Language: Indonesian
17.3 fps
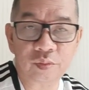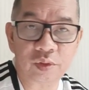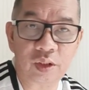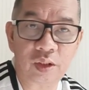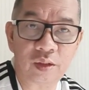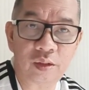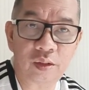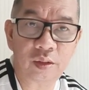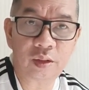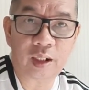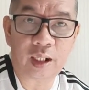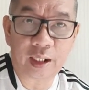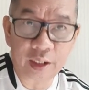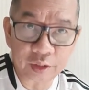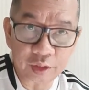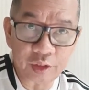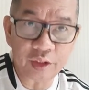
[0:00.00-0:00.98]
Ya.
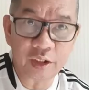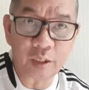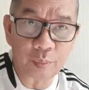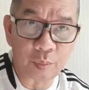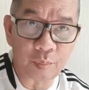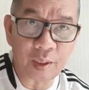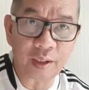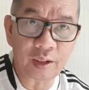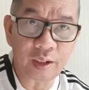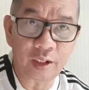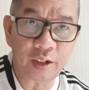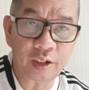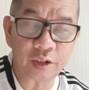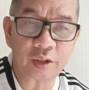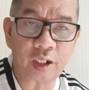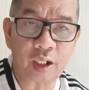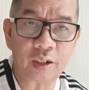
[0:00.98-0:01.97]
Ada tiga pemain di
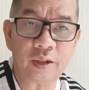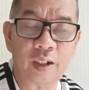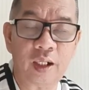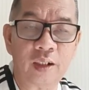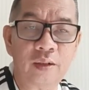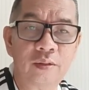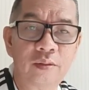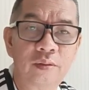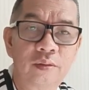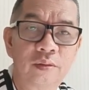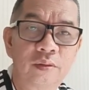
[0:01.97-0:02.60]
lini serang yang